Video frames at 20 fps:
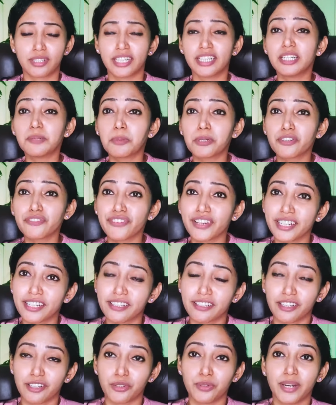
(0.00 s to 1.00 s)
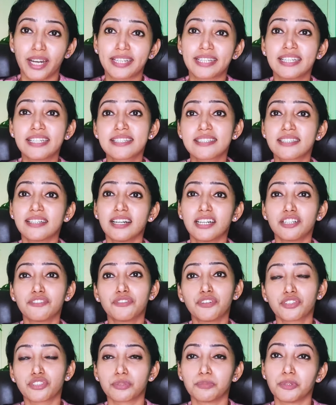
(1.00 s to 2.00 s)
ரெண்டு படம் ஃபெயிலியர் ஆகும் அட்லீஸ்ட் தேர்ட் ஃபோர்த்